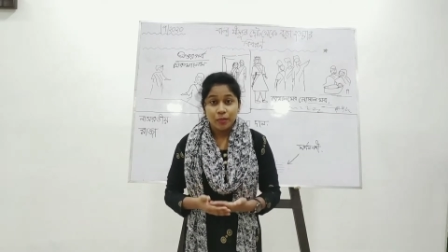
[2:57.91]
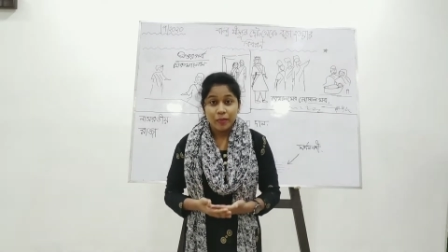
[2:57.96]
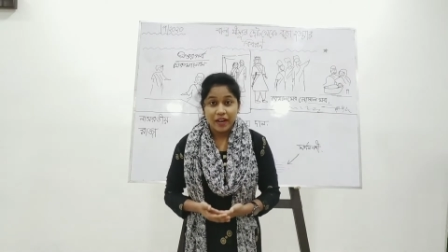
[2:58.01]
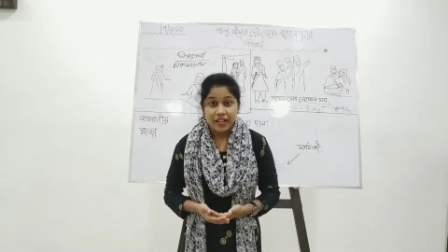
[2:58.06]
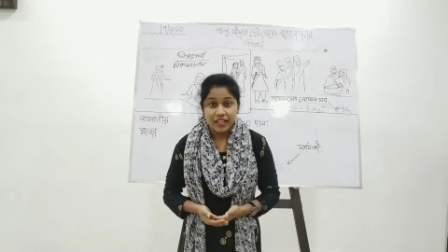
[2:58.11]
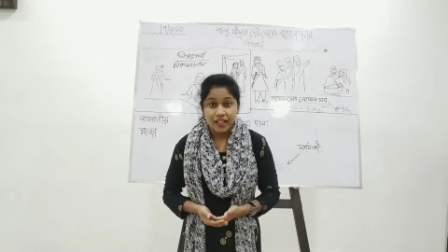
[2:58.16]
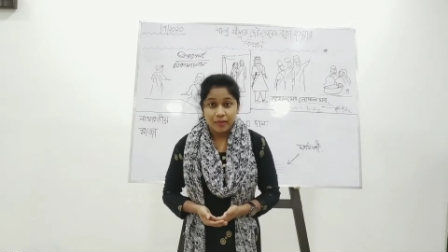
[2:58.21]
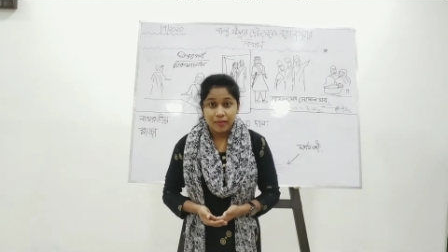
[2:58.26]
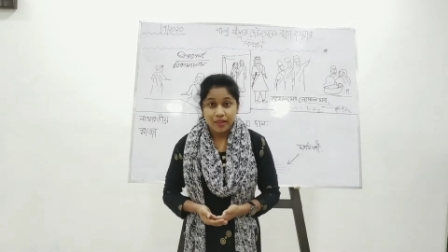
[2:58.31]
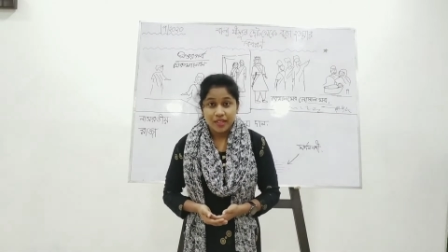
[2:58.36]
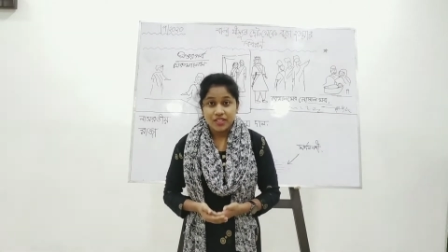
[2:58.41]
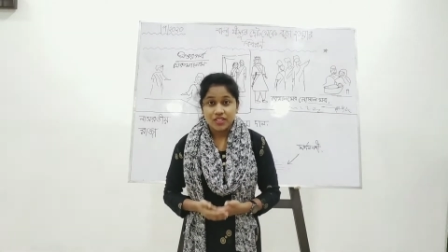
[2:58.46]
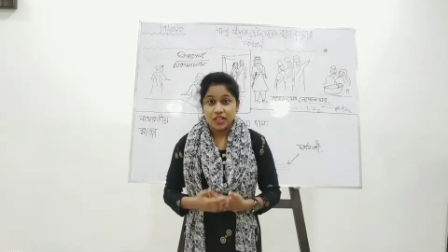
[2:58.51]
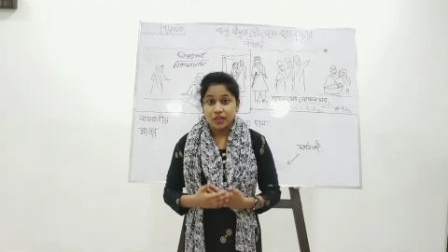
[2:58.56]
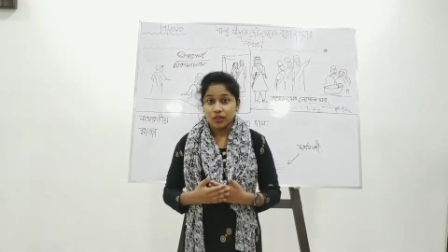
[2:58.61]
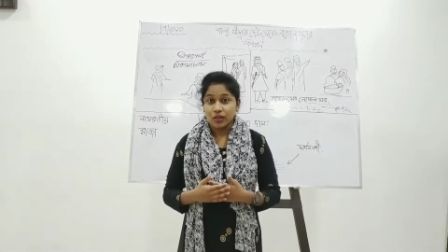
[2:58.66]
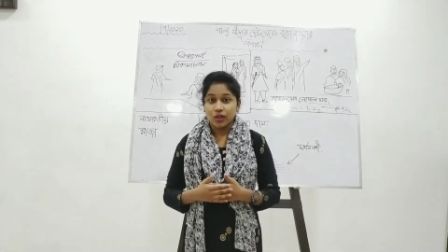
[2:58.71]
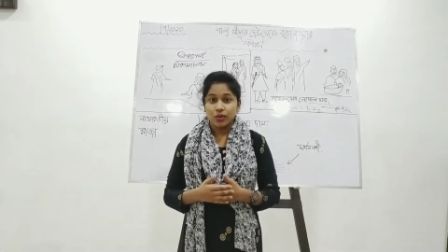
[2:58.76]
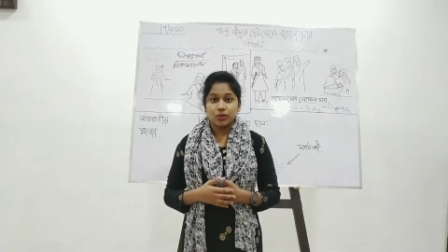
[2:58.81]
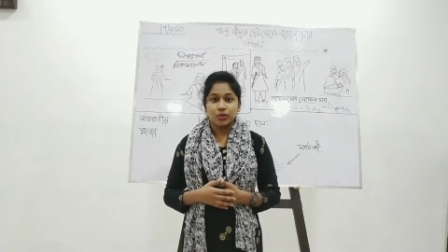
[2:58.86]
পাঠাবে
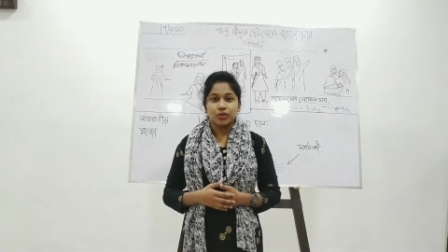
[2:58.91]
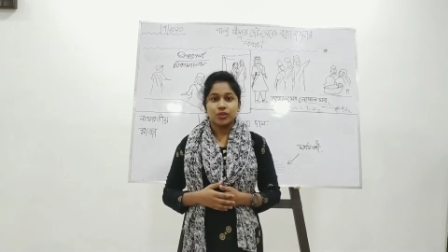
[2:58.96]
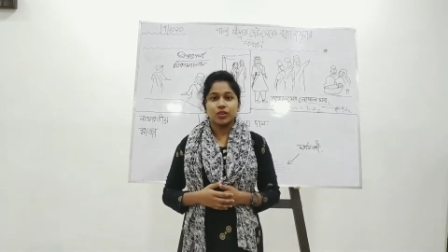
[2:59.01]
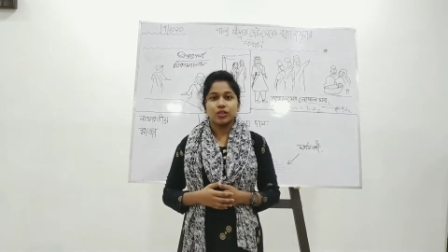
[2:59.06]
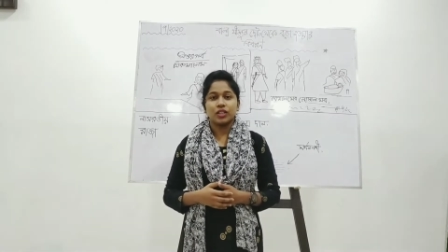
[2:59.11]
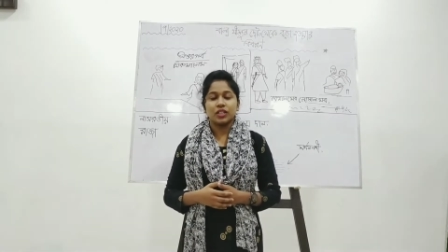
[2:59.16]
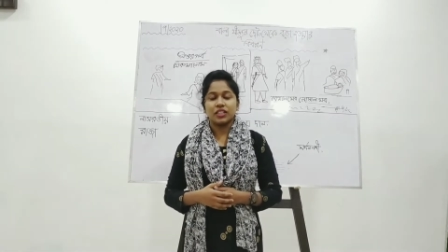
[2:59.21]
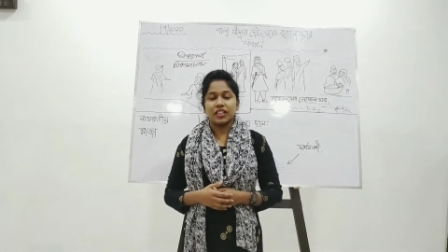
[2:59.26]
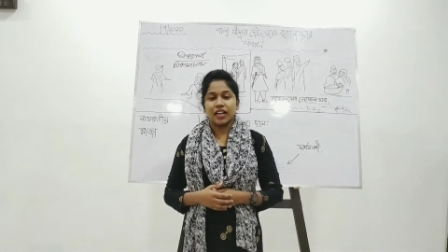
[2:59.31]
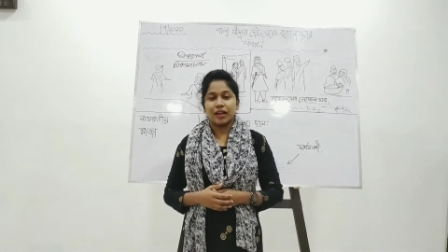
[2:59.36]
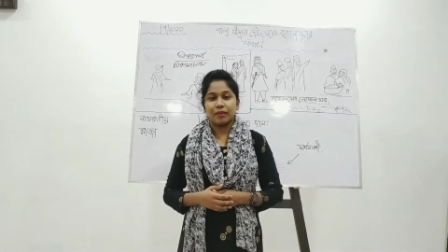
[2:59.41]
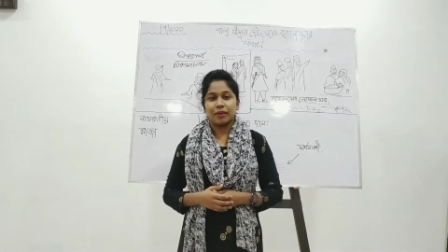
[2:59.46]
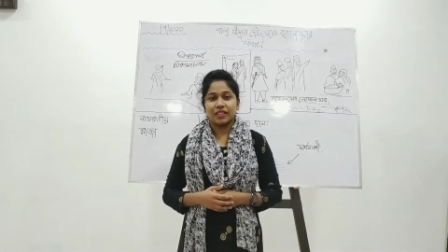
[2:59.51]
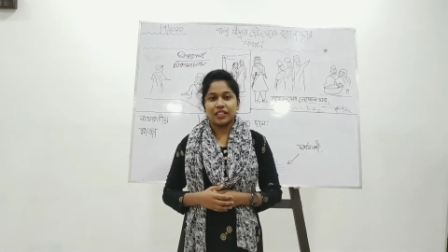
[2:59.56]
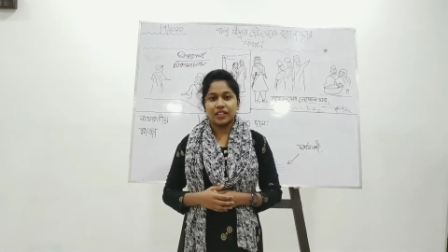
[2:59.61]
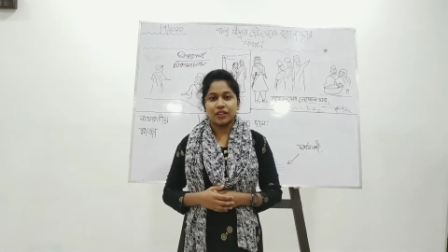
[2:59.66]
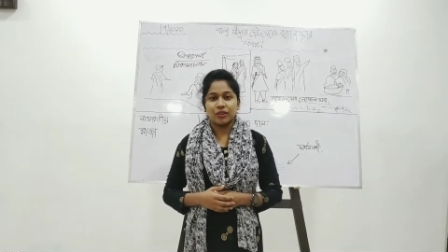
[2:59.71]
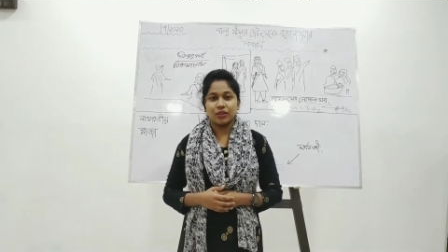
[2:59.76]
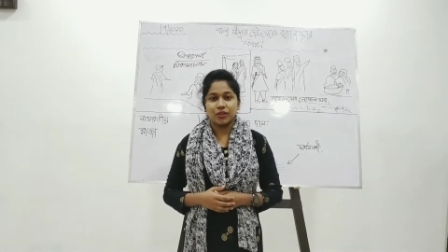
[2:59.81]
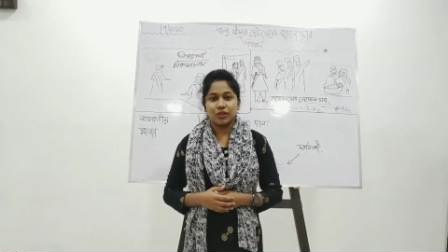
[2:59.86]
সেগুলোর উত্তর দিতে
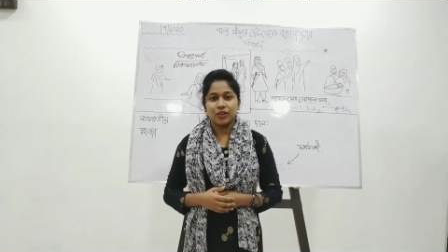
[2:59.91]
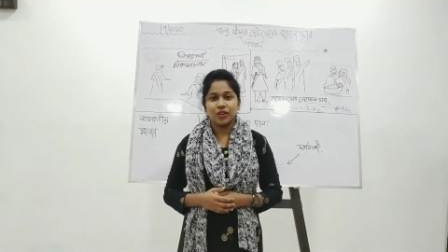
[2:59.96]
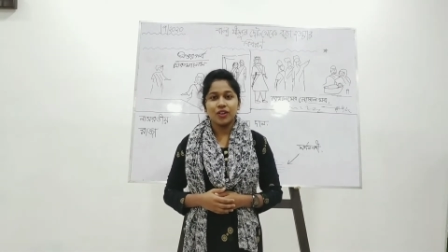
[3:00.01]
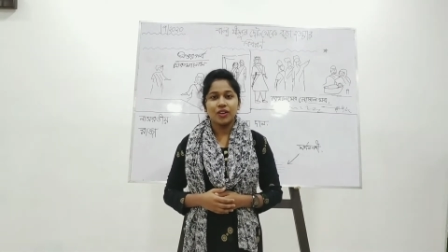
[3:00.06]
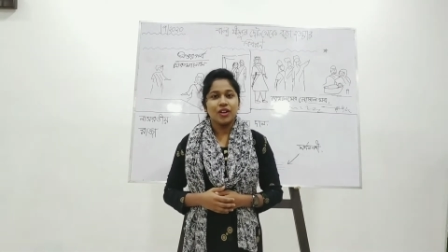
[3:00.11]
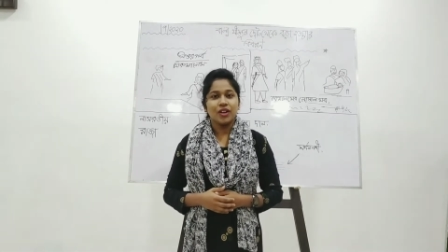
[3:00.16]
আমাদের কোনো